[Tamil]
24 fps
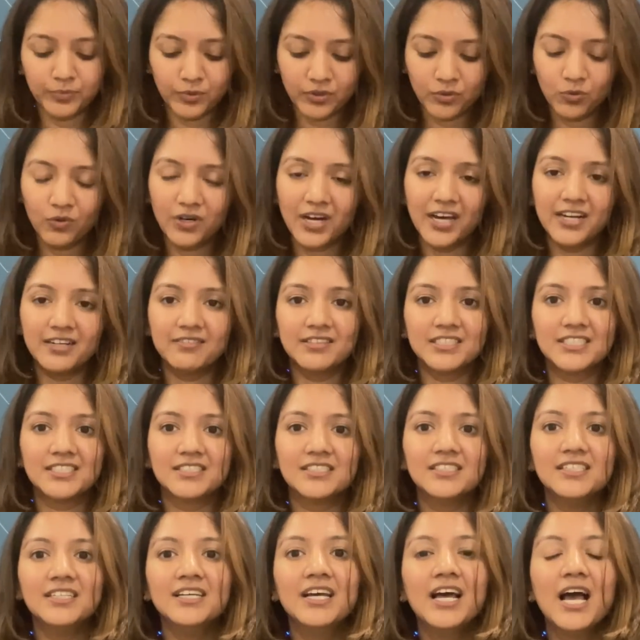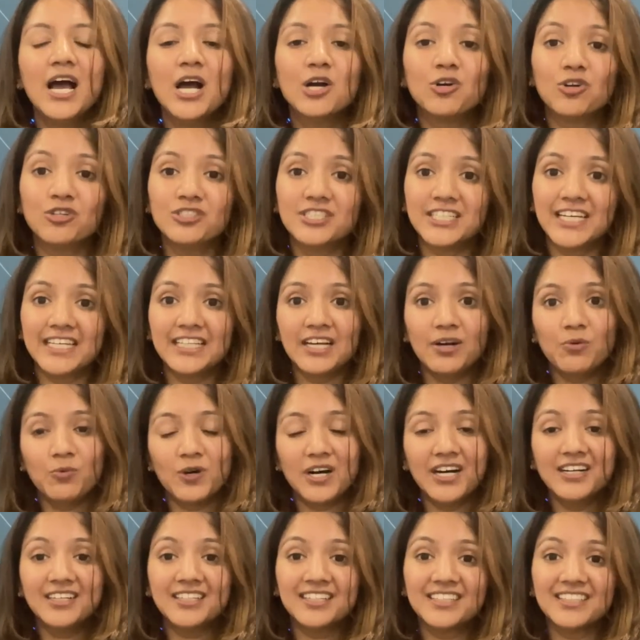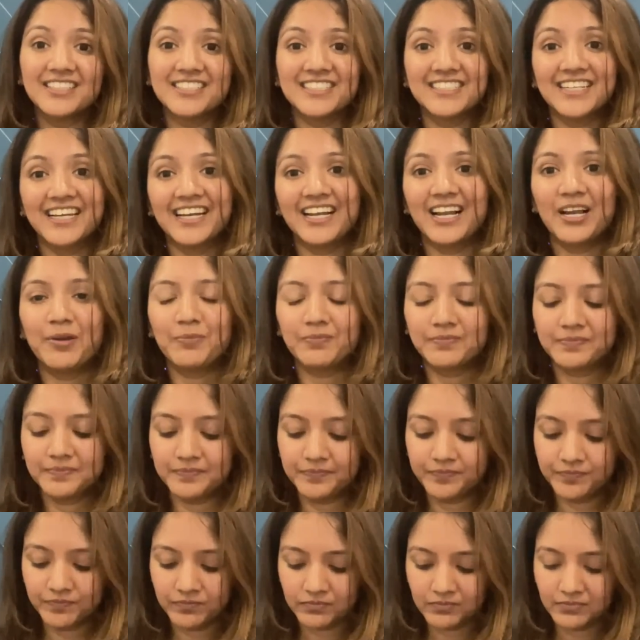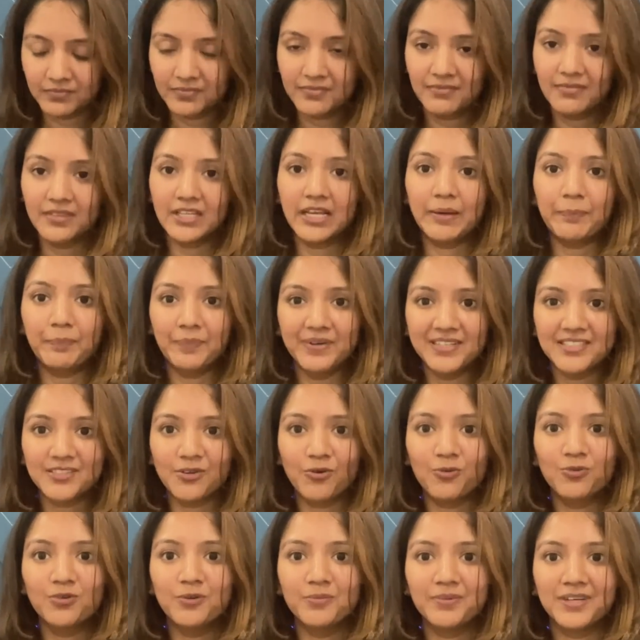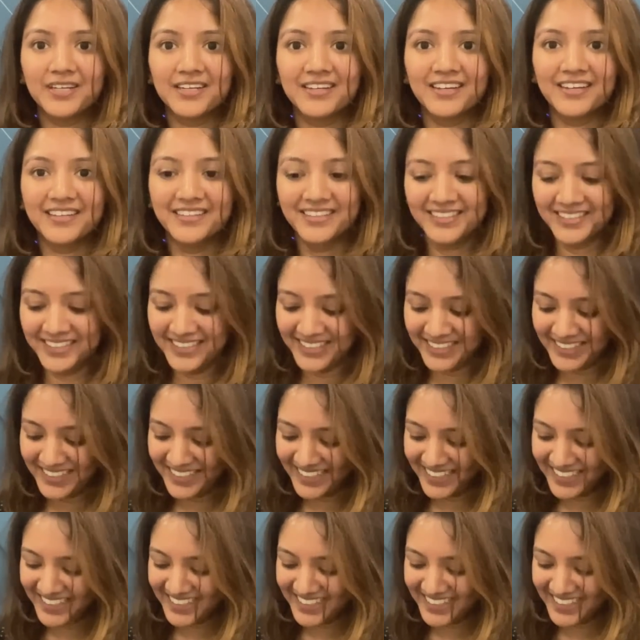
உட்கார வச்சுட்டு கொஞ்சம் ஏதாவது ஒர்க் இருந்துச்சுன்னா எப்படி சவுண்டு பாருங்க